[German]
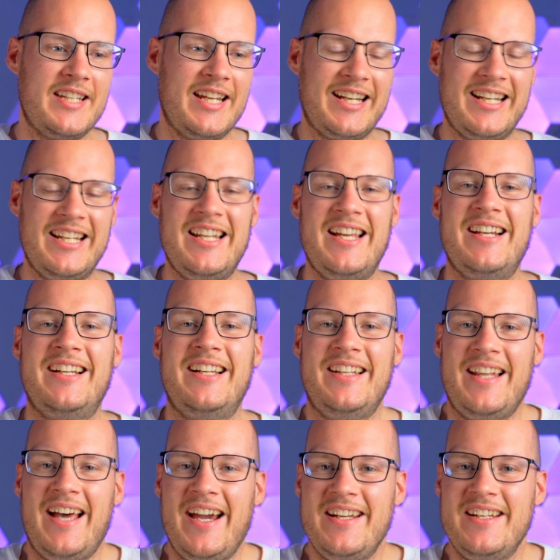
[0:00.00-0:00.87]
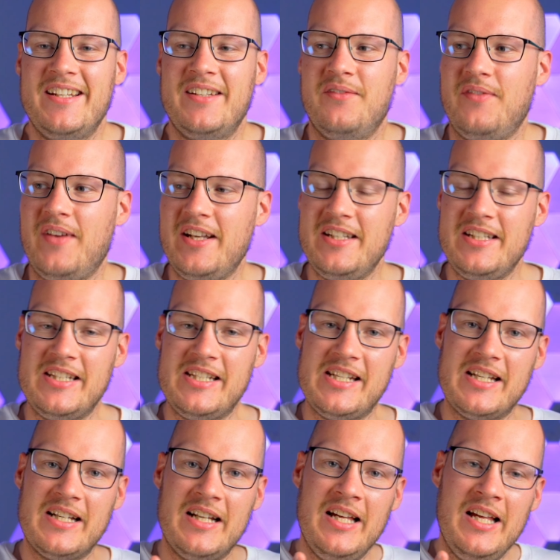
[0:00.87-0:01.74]
der Klang leidet, wenn
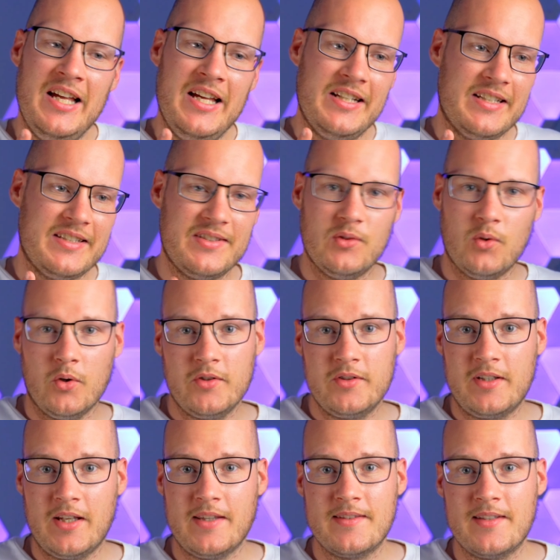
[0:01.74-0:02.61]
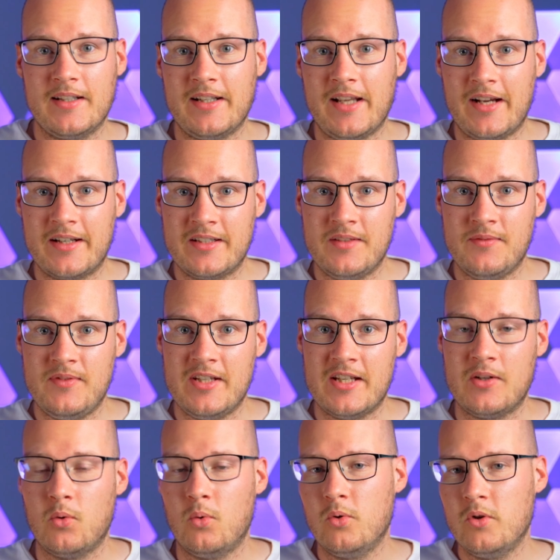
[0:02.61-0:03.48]
ihr das Noise Cancelling
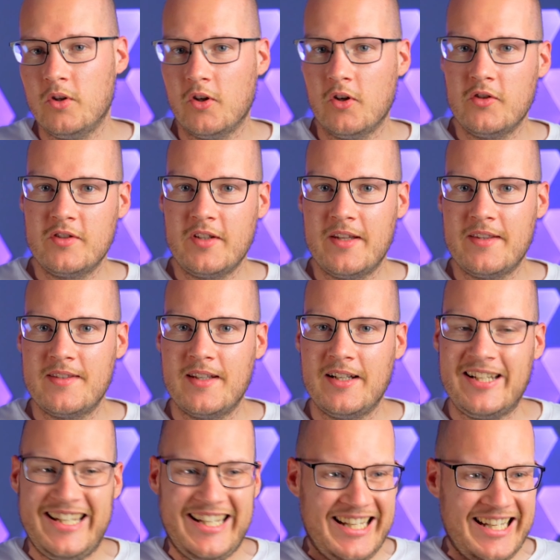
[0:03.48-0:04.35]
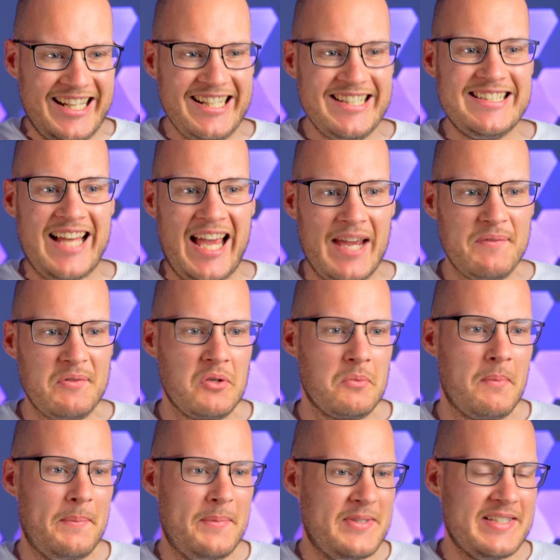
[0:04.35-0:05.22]
aktiviert. Ohne Noise Cancelling klingt es einfach
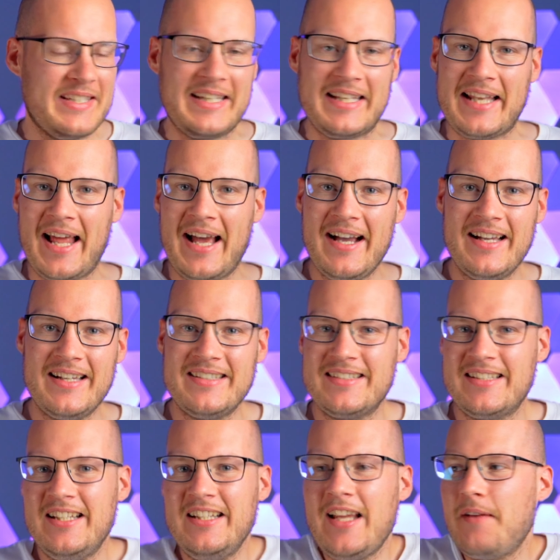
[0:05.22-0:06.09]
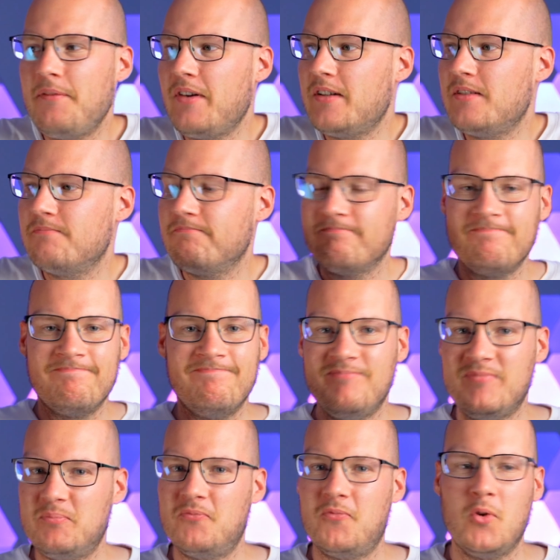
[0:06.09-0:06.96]
nochmal ein bisschen klarer, es klingt einfach
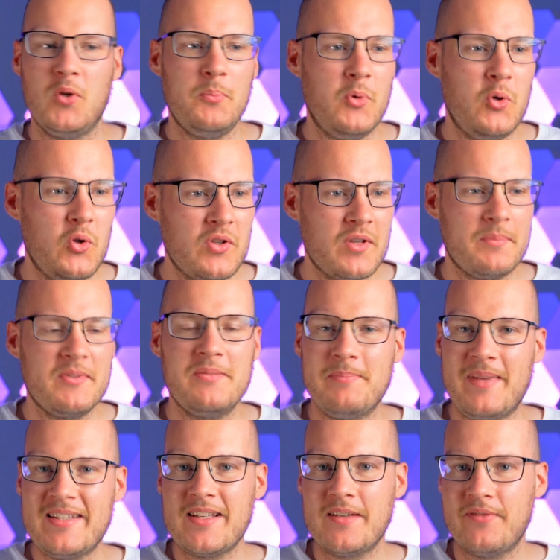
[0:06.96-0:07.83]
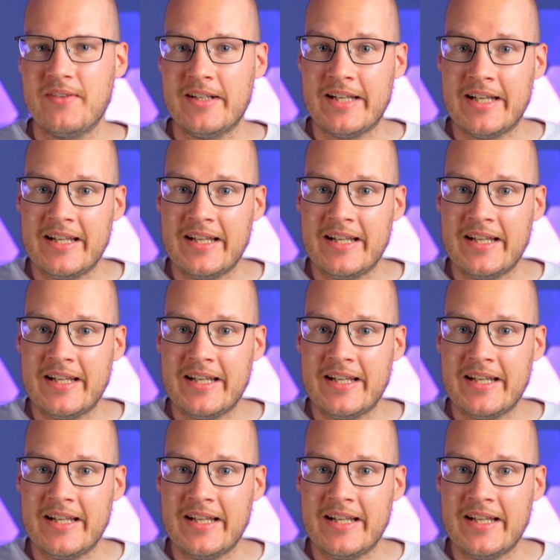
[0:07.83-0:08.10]
voluminöser, ein bisschen besser, finde